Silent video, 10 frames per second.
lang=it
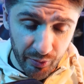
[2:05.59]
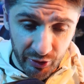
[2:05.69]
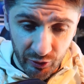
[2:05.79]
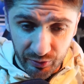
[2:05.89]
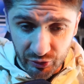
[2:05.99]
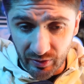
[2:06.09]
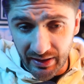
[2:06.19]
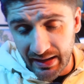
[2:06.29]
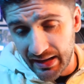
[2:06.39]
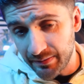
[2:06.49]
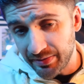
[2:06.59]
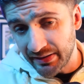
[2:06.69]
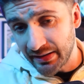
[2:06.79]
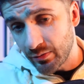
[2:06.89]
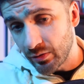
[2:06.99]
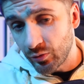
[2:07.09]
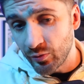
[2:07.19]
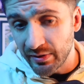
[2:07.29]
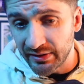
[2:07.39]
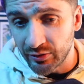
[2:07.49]
pochino più sulla gara perché qualcuno
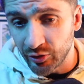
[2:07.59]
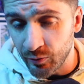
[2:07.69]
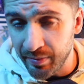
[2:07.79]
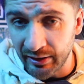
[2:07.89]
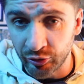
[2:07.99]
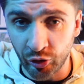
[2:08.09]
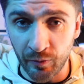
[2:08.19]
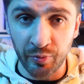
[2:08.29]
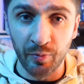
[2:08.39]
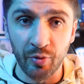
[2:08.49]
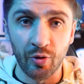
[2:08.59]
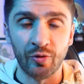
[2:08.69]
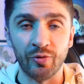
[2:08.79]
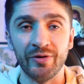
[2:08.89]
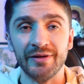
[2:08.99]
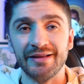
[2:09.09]
mi ha detto che ho parlato troppo poco